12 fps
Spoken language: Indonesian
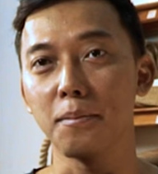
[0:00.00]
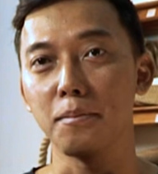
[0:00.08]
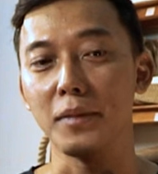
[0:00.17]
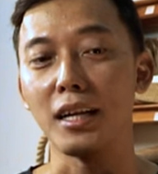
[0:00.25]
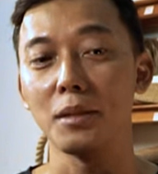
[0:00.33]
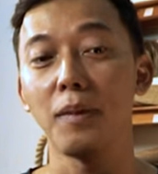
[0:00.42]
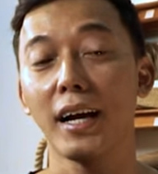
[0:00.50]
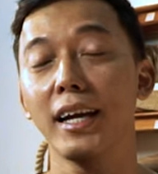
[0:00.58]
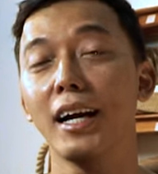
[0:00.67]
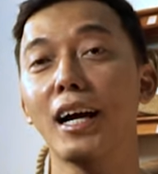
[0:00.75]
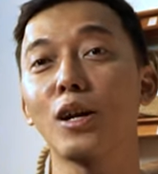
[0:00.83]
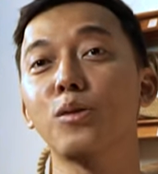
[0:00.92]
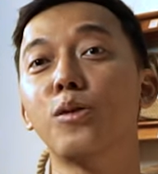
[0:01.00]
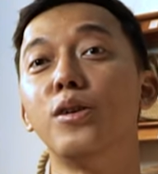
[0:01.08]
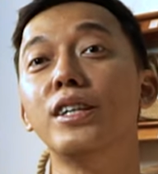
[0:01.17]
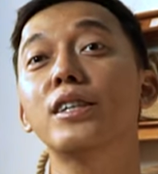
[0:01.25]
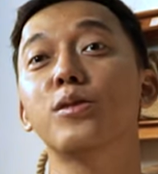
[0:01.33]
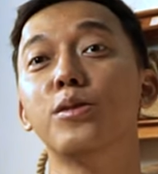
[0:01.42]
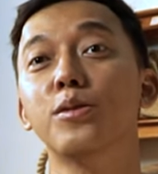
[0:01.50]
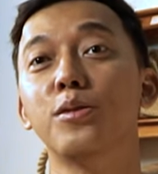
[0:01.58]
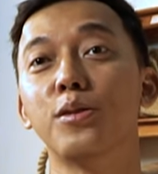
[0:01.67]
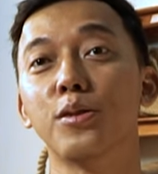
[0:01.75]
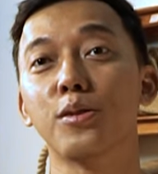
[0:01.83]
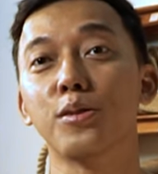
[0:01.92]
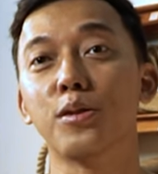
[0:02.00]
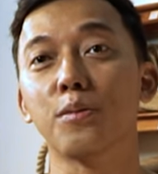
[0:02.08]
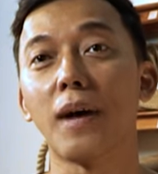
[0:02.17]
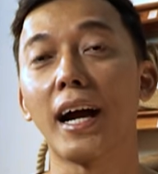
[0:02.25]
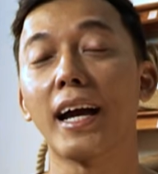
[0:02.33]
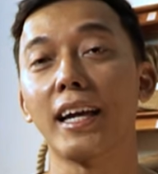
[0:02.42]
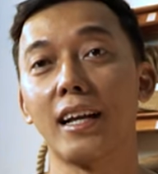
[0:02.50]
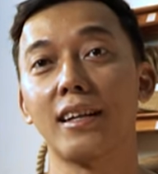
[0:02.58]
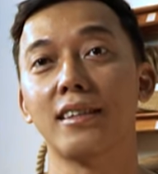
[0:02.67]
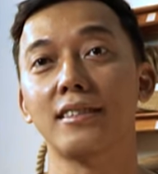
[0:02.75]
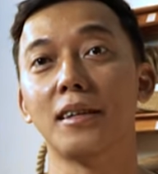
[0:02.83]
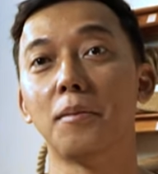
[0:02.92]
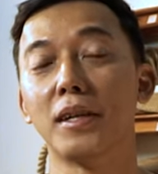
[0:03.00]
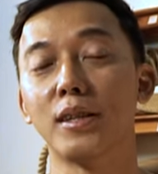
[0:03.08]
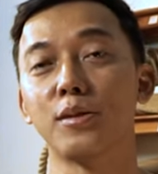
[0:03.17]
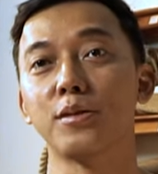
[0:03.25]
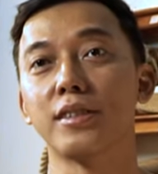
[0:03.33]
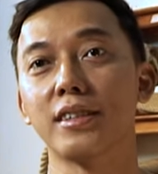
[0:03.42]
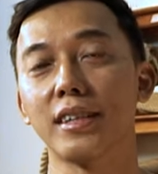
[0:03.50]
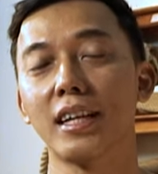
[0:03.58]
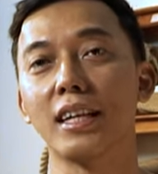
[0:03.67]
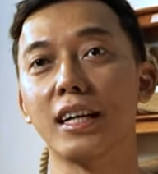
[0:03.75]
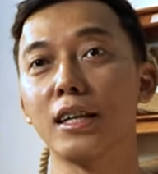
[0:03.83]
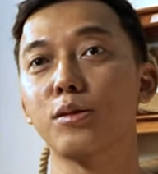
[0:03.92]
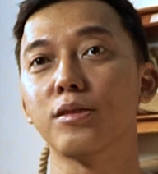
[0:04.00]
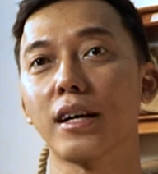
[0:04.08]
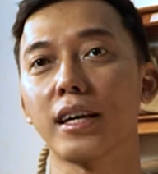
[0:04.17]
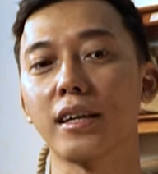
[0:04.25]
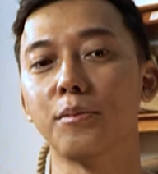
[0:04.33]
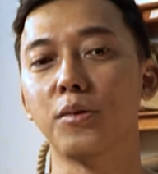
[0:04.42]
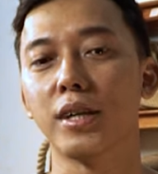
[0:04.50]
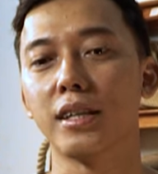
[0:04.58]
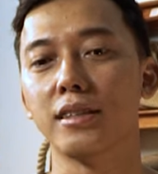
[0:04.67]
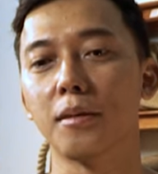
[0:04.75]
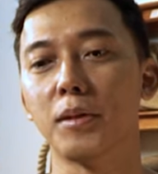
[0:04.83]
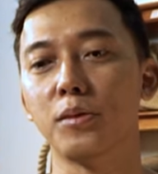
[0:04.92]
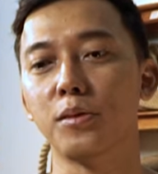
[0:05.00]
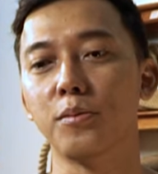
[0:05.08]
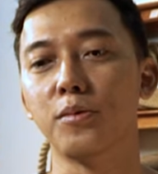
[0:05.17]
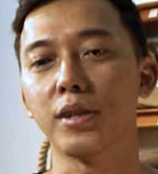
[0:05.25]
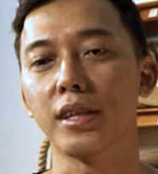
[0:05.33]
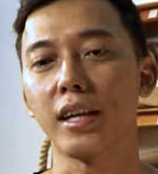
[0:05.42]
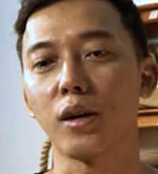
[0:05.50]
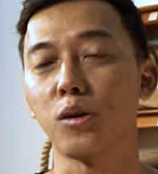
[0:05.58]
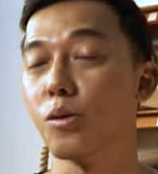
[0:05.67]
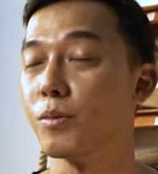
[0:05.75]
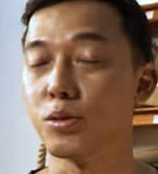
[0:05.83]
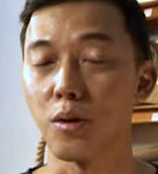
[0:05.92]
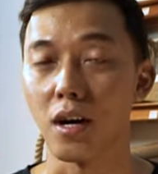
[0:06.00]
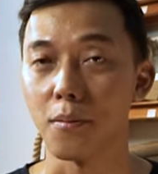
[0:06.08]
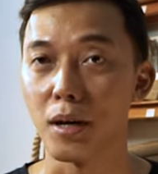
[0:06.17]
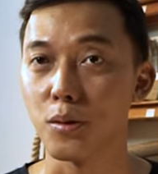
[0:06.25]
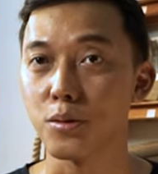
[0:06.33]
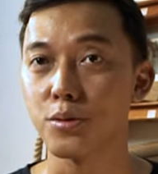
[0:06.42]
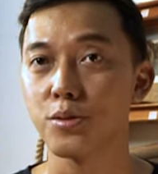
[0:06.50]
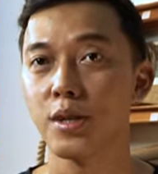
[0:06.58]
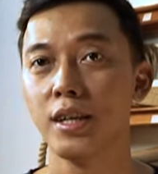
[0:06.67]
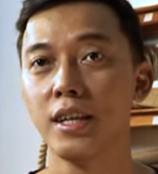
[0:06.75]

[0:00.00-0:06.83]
yang dipakai ya karung goni itu untuk untuk pakaian zaman itu sih saya dengar itu saking mungkin zaman dulu mungkin ekonomi juga nggak bagus